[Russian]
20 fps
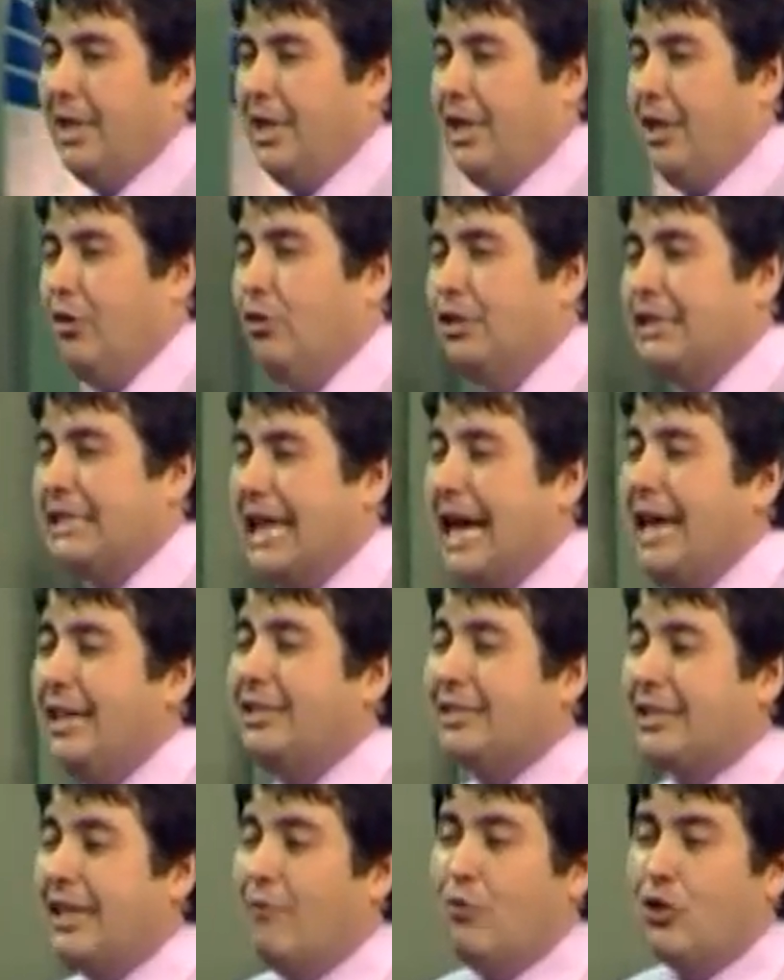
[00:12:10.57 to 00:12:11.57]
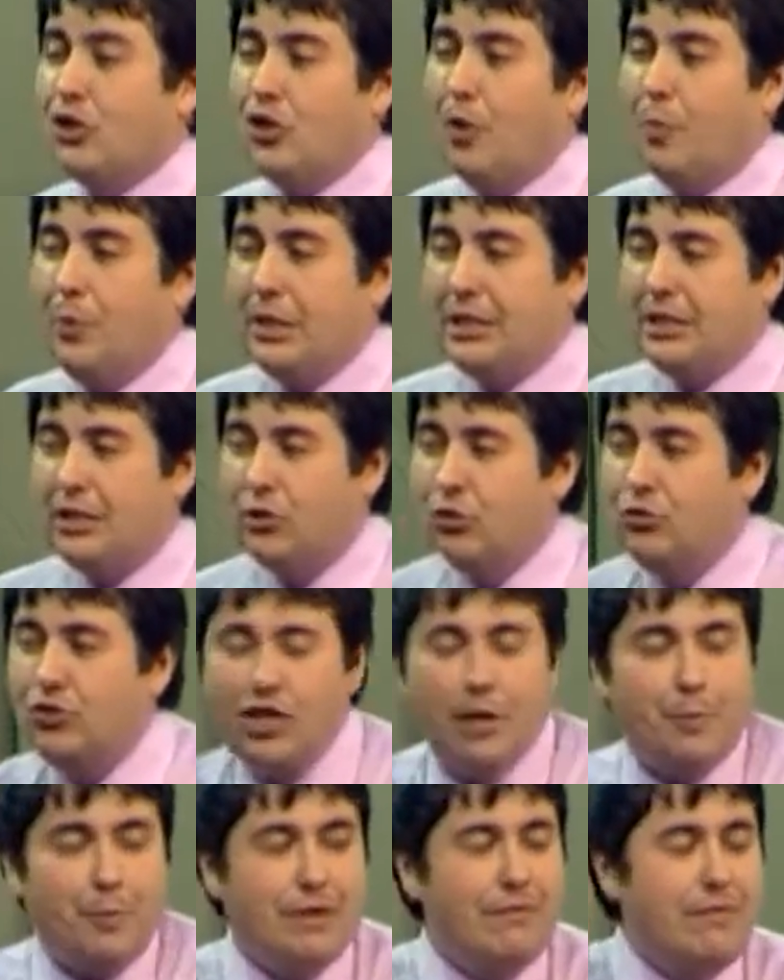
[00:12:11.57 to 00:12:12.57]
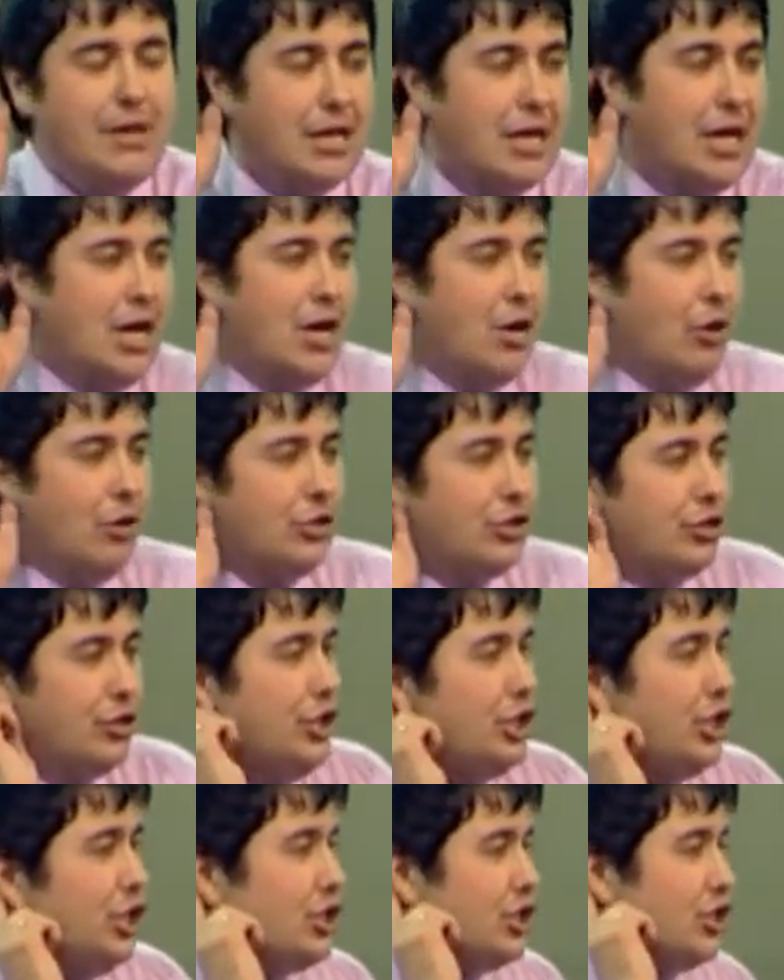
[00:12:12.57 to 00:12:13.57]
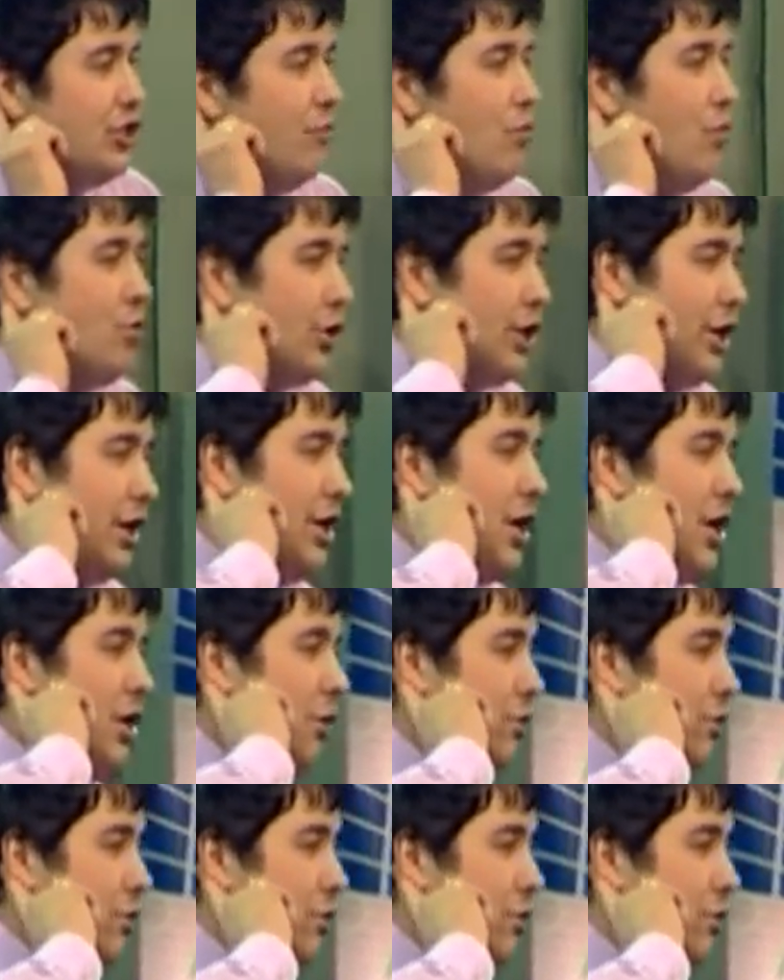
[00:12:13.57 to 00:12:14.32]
И он знает, с кого что просить. Он уже привык, он слышит звуки.